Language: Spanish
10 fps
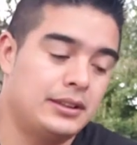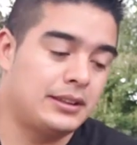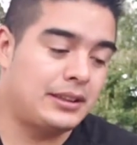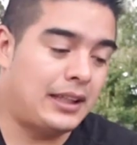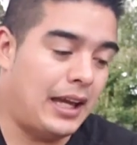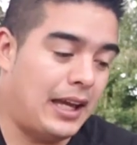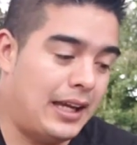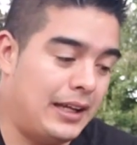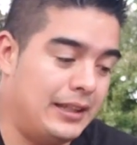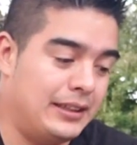
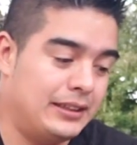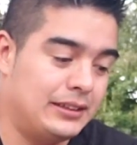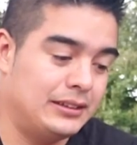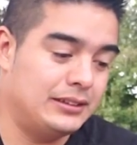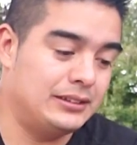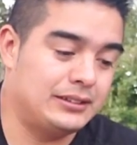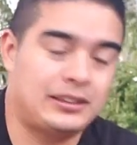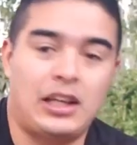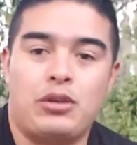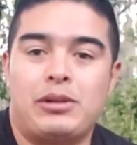que, que
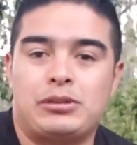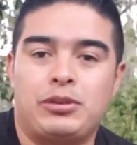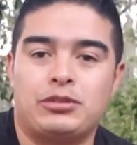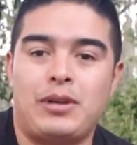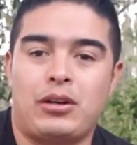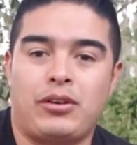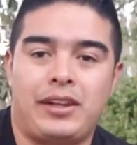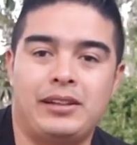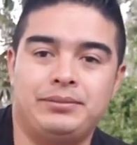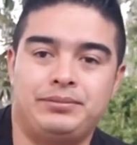yo más o menos me
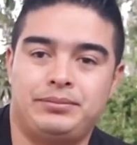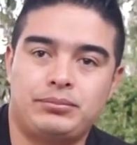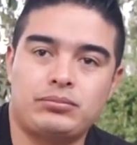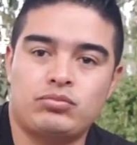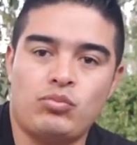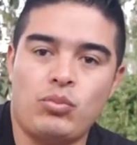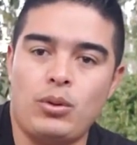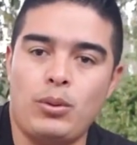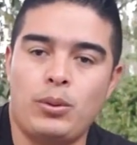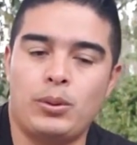acordé
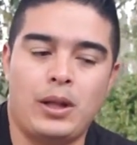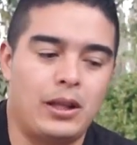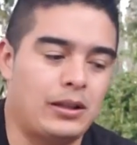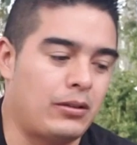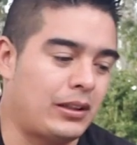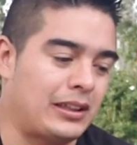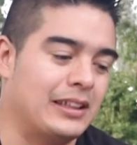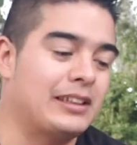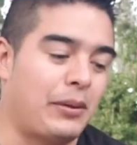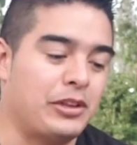de, lo que te hacen.
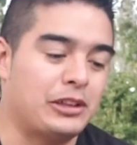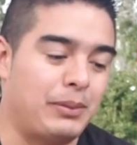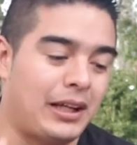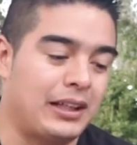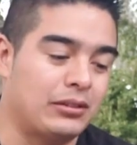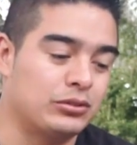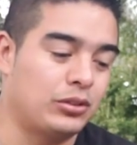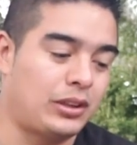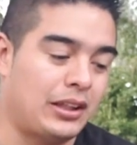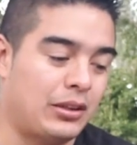Te voy a explicar uno
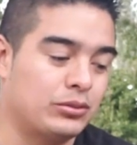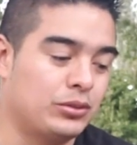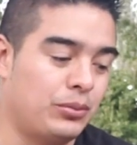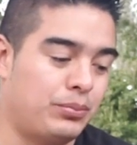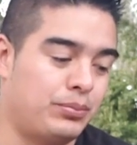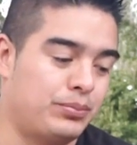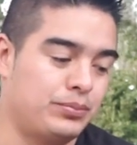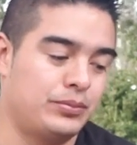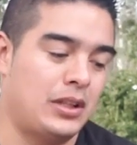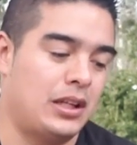cada uno
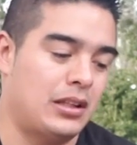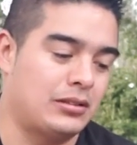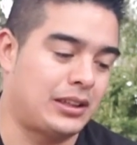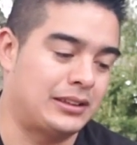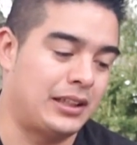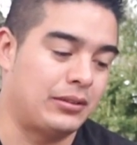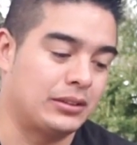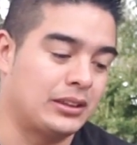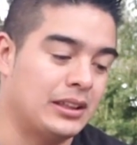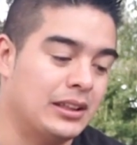de, de los castigos.
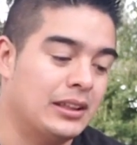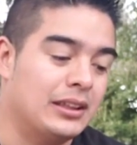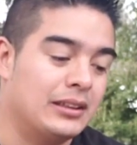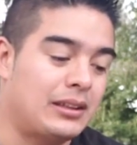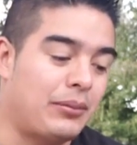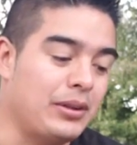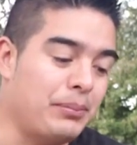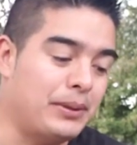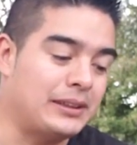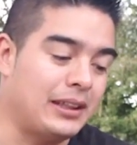Te voy a
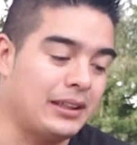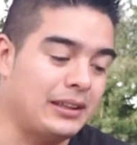empezar